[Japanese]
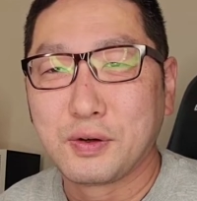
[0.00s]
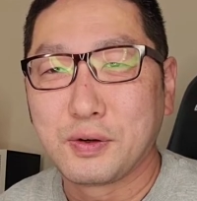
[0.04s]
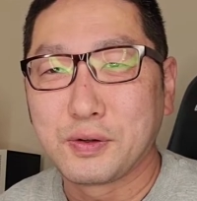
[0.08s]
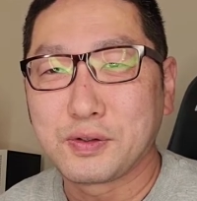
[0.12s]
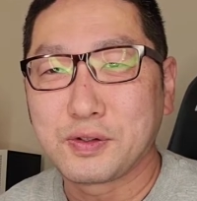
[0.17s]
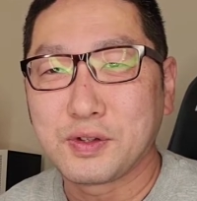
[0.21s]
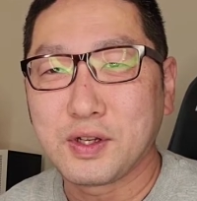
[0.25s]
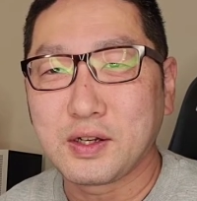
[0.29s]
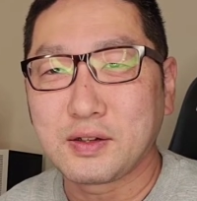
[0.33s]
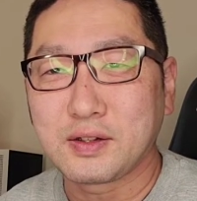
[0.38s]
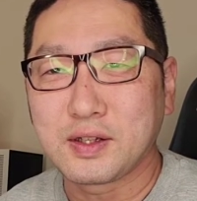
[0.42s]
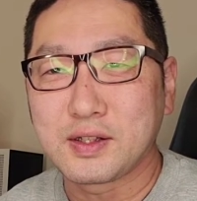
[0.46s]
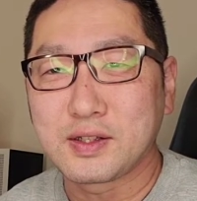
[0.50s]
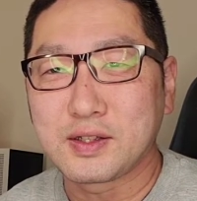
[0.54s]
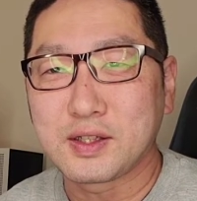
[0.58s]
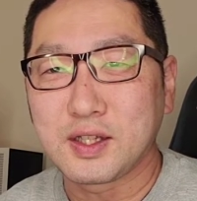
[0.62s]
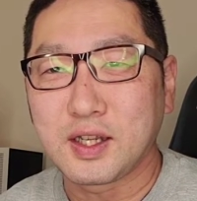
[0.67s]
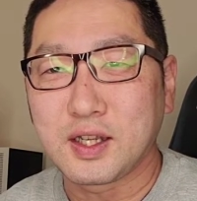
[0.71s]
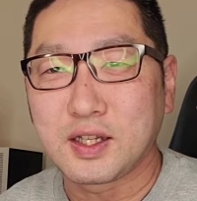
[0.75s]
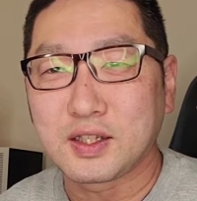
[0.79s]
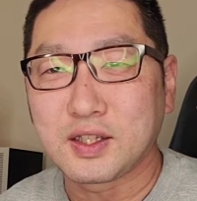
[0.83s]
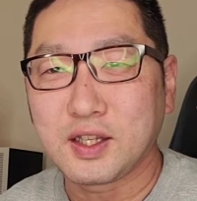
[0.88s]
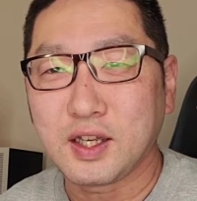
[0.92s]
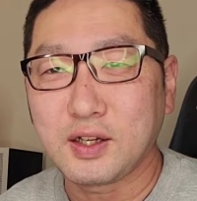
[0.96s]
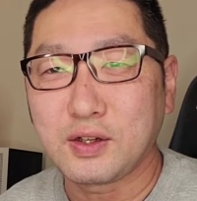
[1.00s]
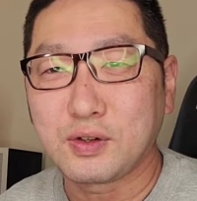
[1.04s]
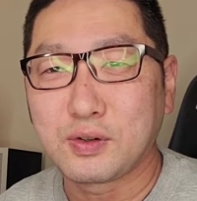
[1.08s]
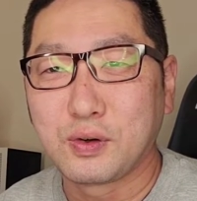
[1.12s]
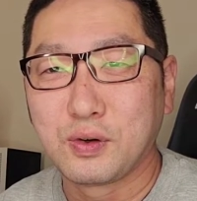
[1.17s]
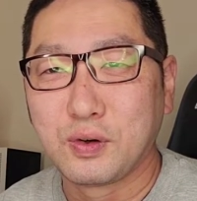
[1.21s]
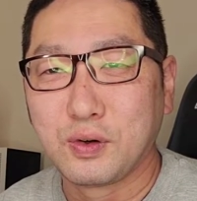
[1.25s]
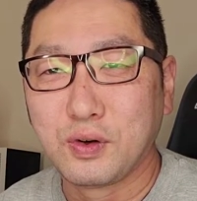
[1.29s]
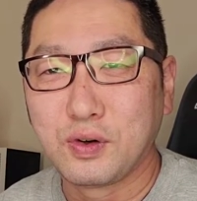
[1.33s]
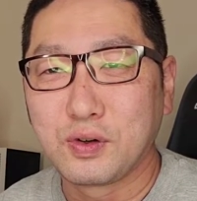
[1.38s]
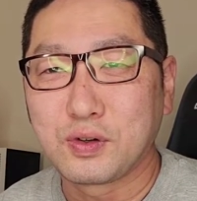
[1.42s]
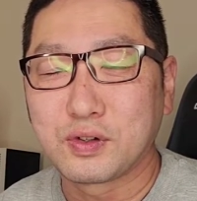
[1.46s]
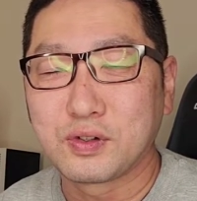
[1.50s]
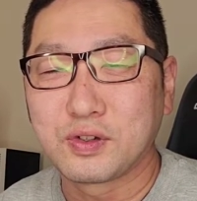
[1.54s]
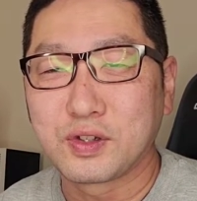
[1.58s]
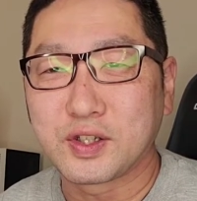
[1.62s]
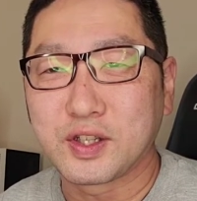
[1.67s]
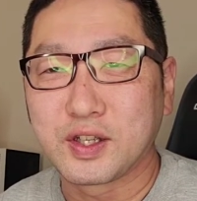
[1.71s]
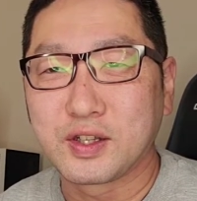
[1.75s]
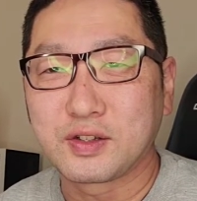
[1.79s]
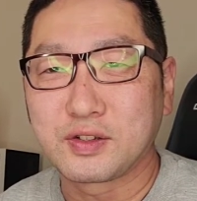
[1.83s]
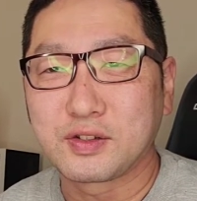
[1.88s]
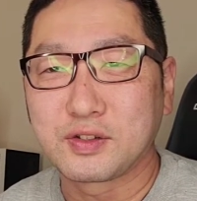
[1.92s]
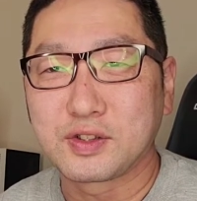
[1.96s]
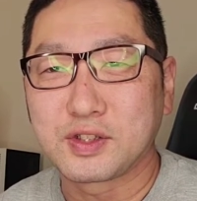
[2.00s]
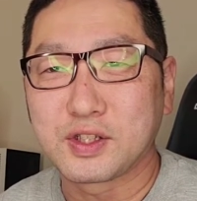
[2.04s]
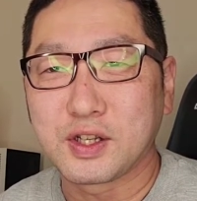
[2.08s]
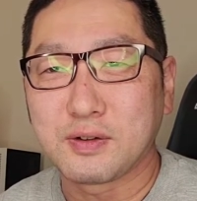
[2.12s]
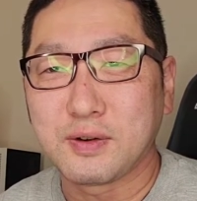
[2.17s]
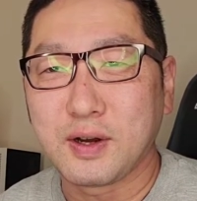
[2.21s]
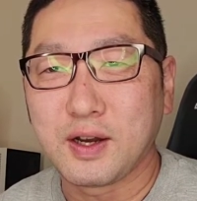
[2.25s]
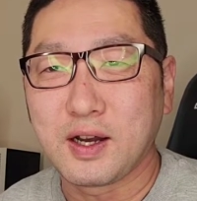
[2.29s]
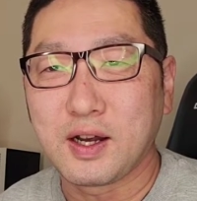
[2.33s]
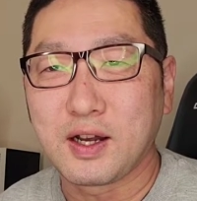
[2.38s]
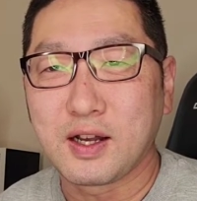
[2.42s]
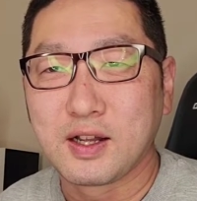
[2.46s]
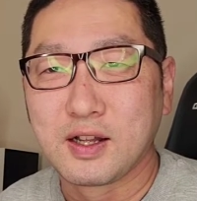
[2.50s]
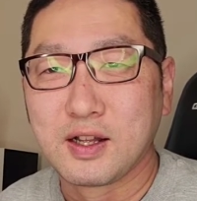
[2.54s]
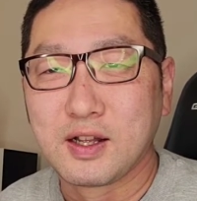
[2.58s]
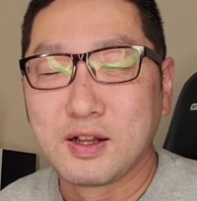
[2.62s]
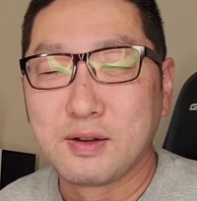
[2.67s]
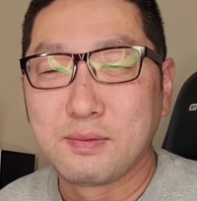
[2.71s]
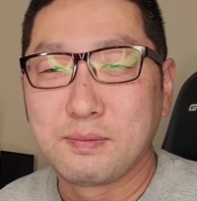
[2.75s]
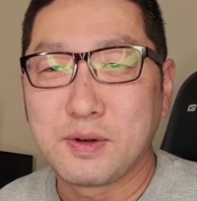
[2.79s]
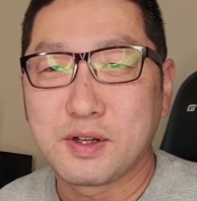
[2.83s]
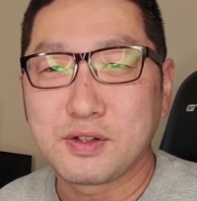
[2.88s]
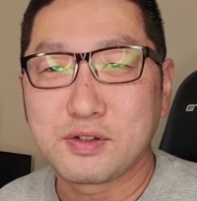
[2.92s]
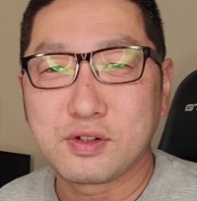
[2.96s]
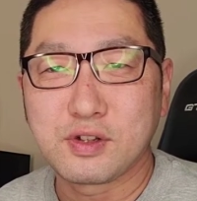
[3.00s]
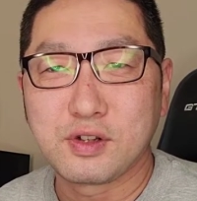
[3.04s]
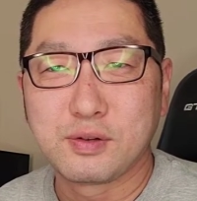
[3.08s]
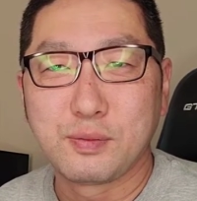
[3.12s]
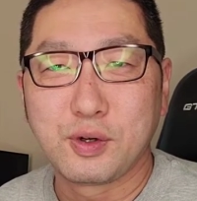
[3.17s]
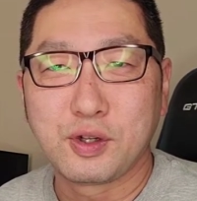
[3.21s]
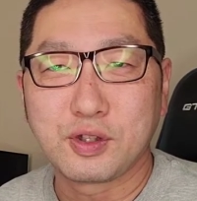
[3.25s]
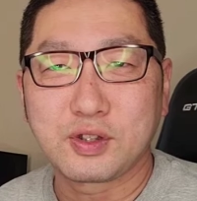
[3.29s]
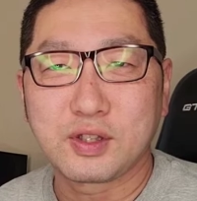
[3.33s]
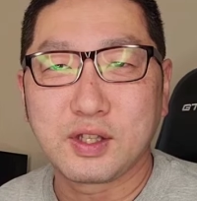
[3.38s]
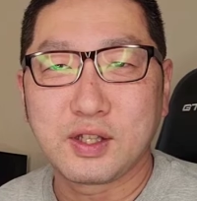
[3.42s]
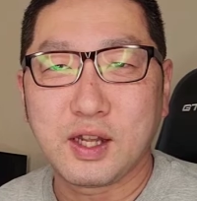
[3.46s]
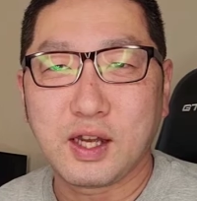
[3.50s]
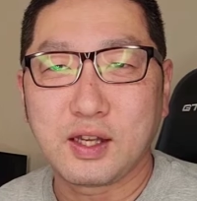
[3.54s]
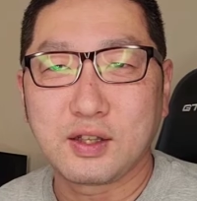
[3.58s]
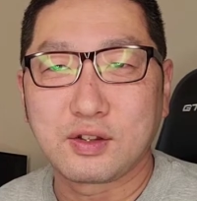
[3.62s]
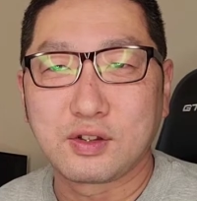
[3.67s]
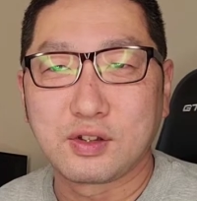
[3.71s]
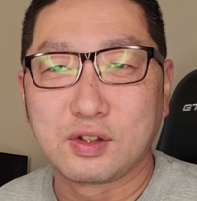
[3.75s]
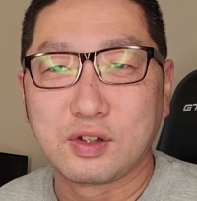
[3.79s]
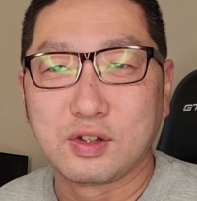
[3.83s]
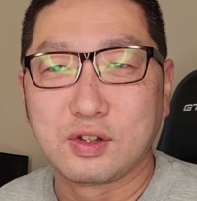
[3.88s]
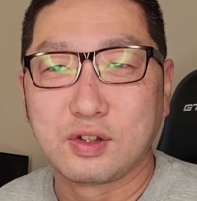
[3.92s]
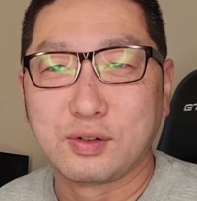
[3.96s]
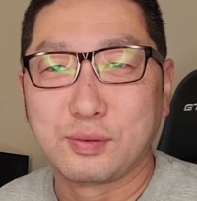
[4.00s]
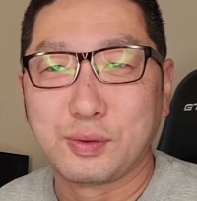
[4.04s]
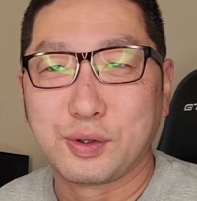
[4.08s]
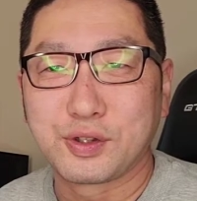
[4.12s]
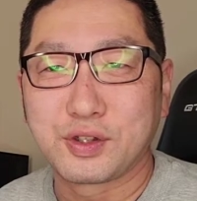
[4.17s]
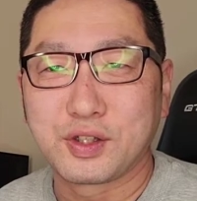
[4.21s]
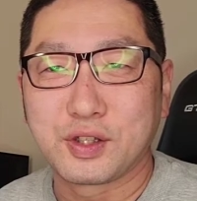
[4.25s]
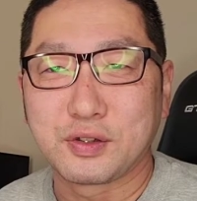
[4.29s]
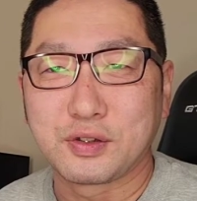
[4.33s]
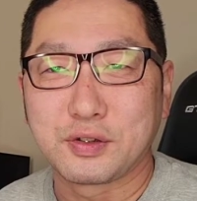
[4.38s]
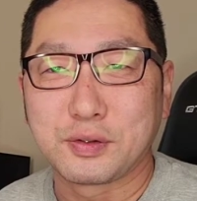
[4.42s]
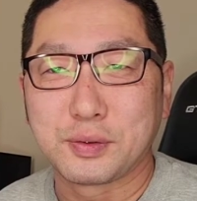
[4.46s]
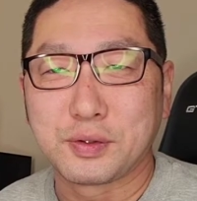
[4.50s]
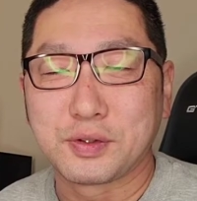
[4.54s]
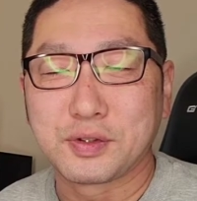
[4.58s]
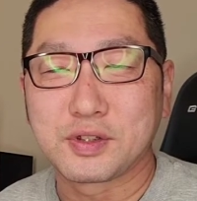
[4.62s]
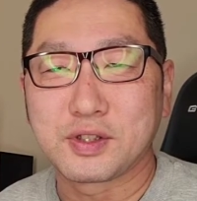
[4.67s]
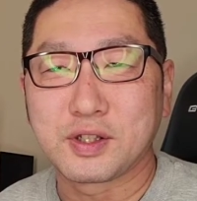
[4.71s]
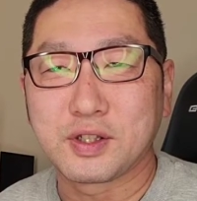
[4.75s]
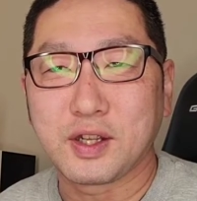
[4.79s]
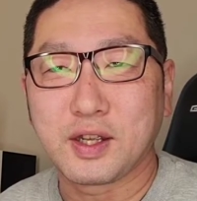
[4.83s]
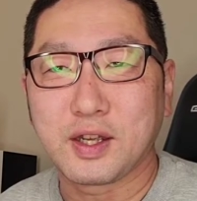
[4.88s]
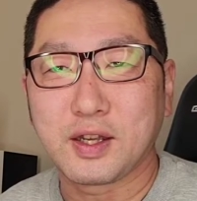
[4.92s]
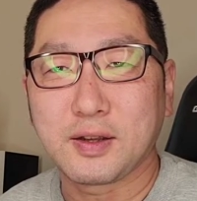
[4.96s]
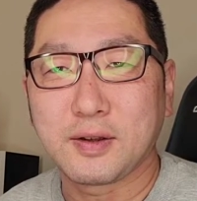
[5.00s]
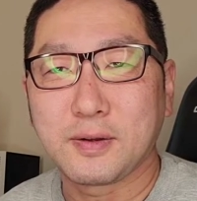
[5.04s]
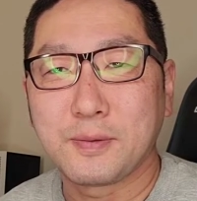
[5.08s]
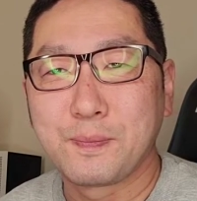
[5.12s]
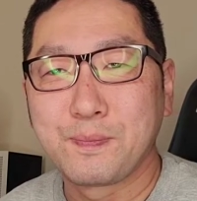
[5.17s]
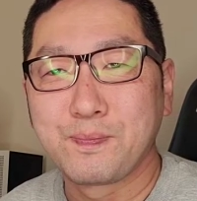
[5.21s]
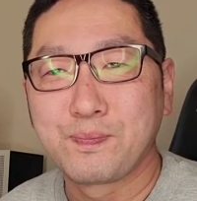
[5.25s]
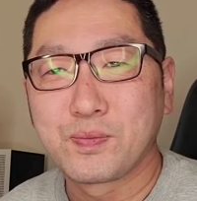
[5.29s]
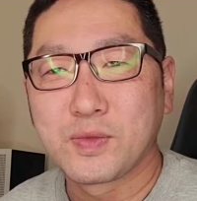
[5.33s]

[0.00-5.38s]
おそらくですね、結構多くの研究者は、まあ、それを持ってないと思ってると思うんですよね。